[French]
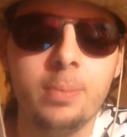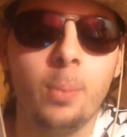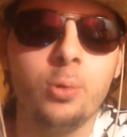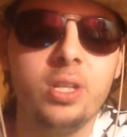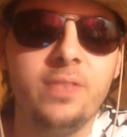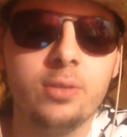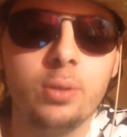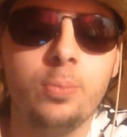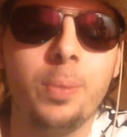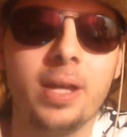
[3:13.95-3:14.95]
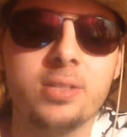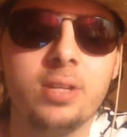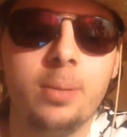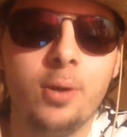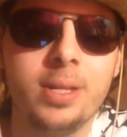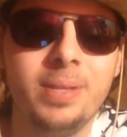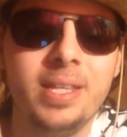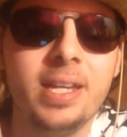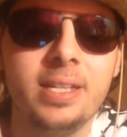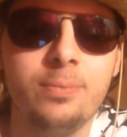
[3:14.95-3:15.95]
les membres de l'univers 2, plus particulièrement
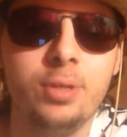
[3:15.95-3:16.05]
libylian et